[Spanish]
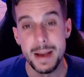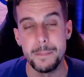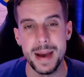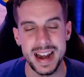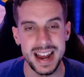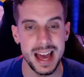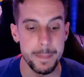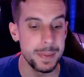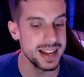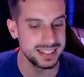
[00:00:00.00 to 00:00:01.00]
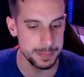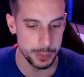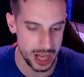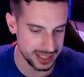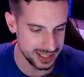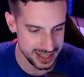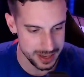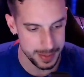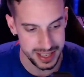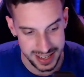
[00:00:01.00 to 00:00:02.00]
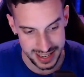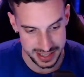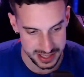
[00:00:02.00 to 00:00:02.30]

para la pretemporada, tierras americanas.